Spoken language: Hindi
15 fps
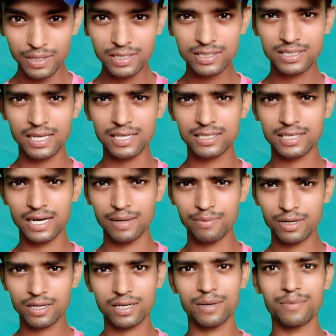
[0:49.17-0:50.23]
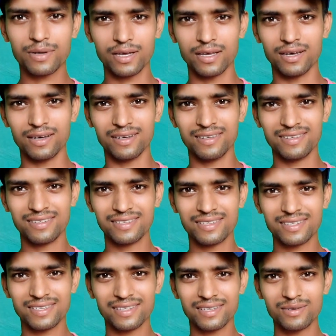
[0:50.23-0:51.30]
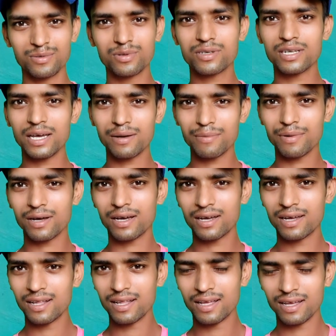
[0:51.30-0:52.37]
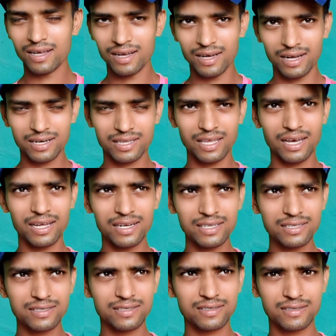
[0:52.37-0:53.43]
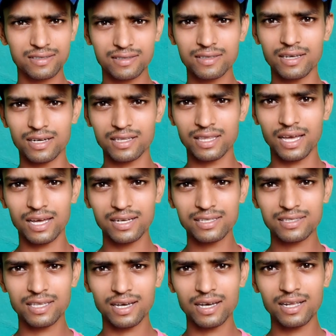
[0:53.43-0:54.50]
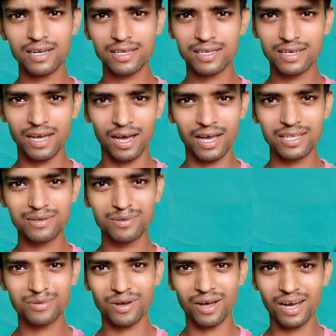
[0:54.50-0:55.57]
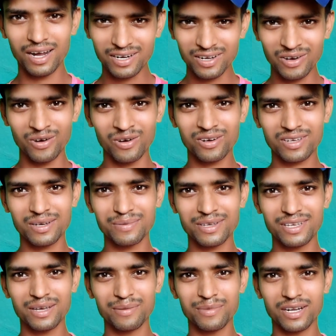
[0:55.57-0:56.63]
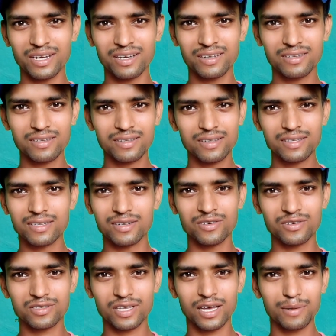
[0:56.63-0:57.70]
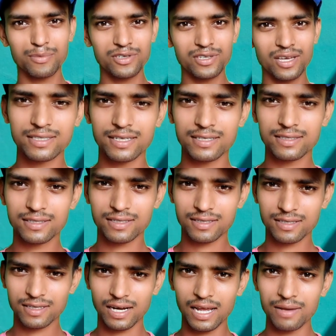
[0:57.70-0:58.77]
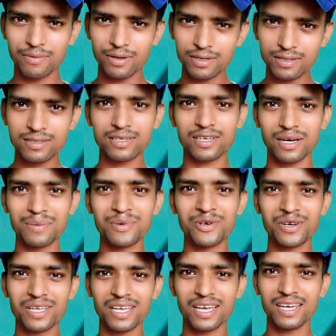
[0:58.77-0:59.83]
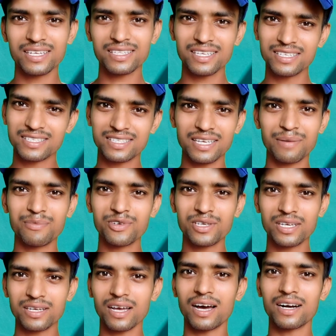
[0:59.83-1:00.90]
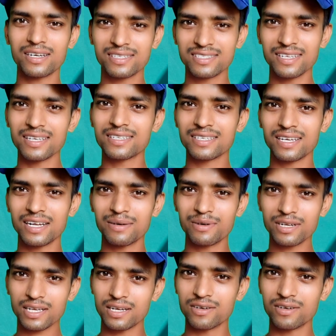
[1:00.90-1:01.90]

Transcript: बीस सब्सक्राइबर कम गया उस टाइम अड़तालीस अड़तालीस था लेकिन आज आठ और कम गया मेरा नुकसान मुझे सब्सक्राइबर कम हो गया है तो इससे मुझे आठ सब्सक्राइबर का